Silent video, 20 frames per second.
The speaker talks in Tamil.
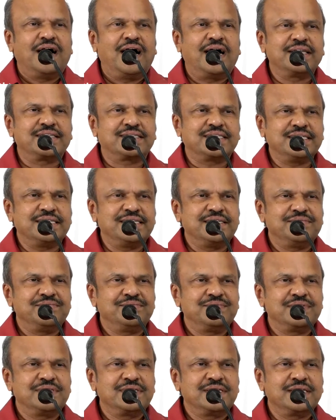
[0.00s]
அடுத்து
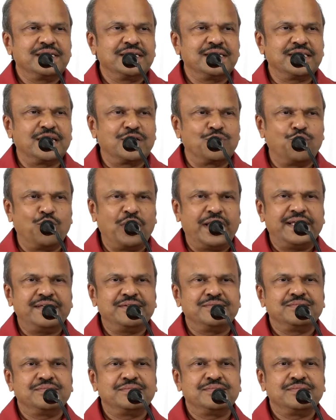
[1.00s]
இந்த நூலை
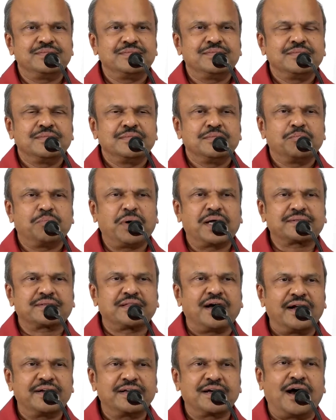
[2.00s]

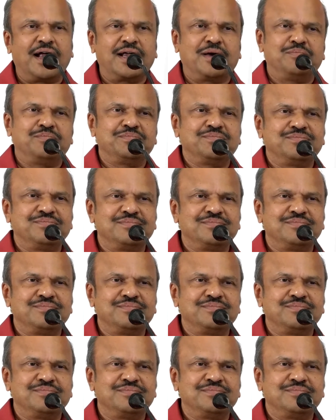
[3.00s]
பத்தாண்டு காலம்